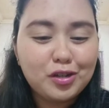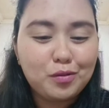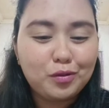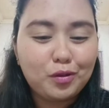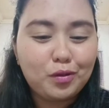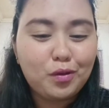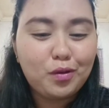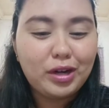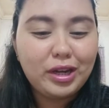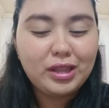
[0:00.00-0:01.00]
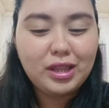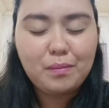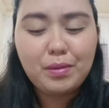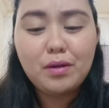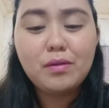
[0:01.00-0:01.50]
kung totoo or hindi.
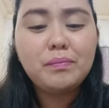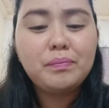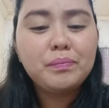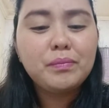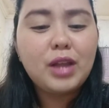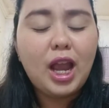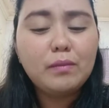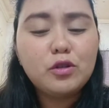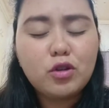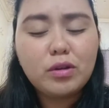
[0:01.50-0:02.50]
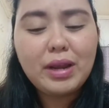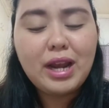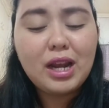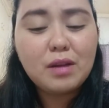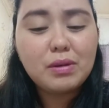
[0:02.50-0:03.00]
Pero, I'm sure may
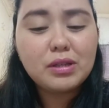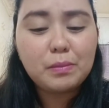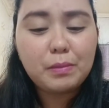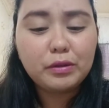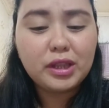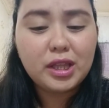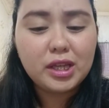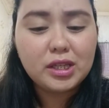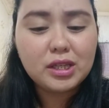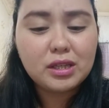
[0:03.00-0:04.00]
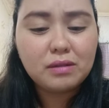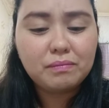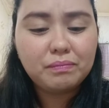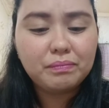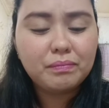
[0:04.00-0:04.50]
lalabas about this.
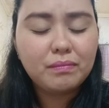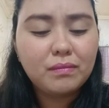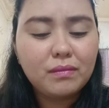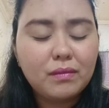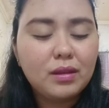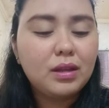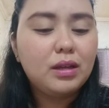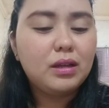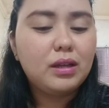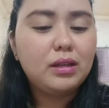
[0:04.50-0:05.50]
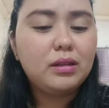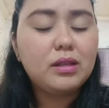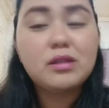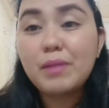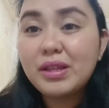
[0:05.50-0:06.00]
And
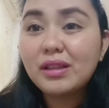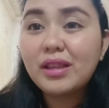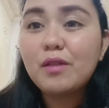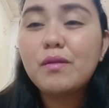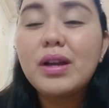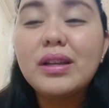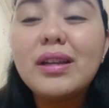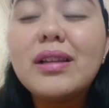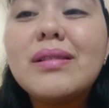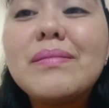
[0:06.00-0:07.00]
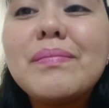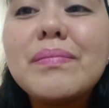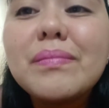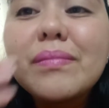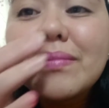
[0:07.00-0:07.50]
it's made in Taiwan. And it,
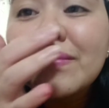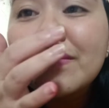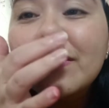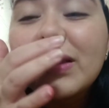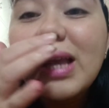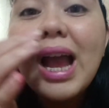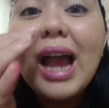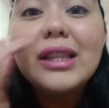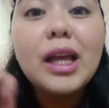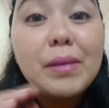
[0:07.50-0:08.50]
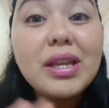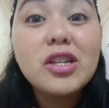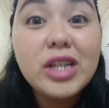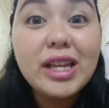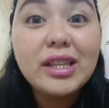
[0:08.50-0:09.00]
ang dami
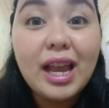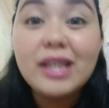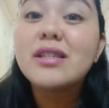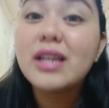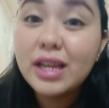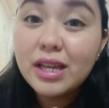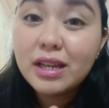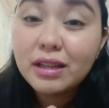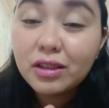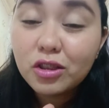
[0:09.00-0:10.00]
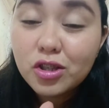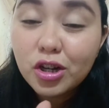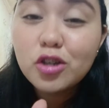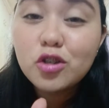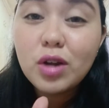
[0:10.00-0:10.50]
niyang shade, guys.
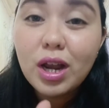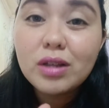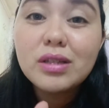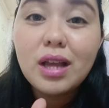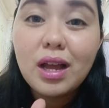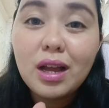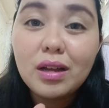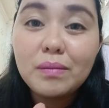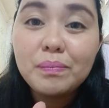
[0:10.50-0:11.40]
I-search nyo lang sa